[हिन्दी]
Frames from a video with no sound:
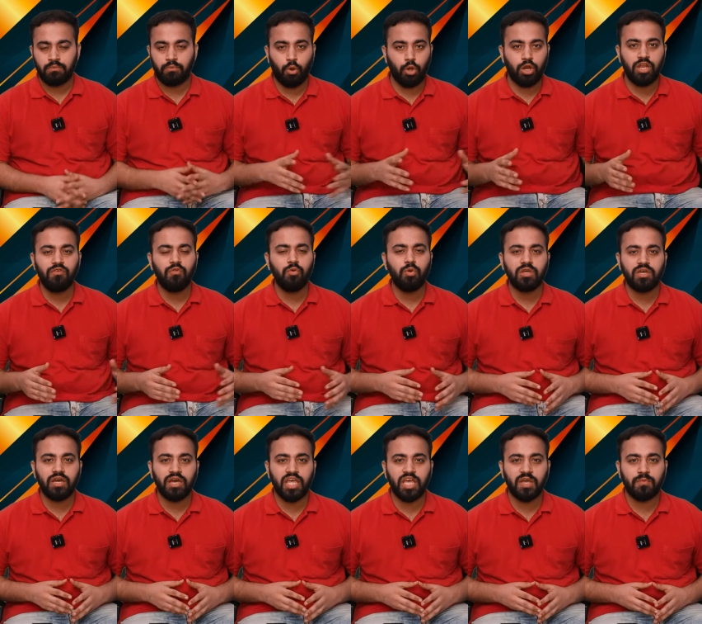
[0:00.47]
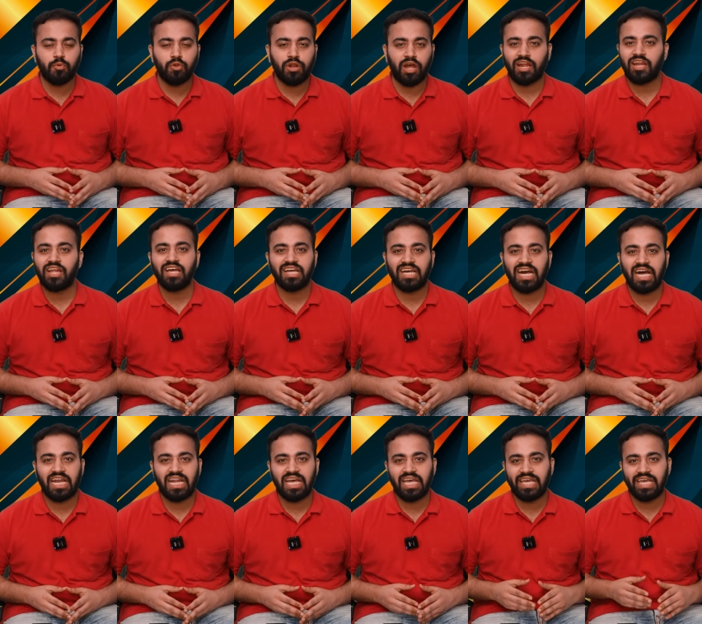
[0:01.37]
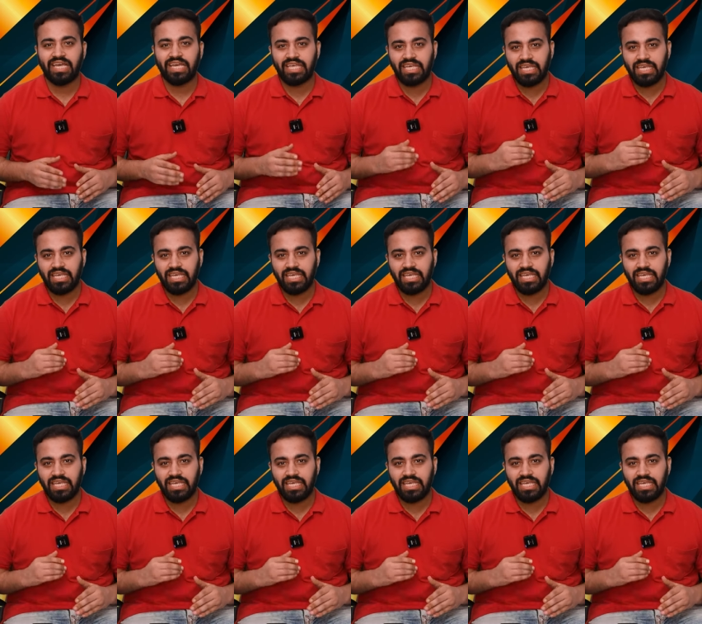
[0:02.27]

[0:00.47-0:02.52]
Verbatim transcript: बॉलीवुड का एक पुराना गाना है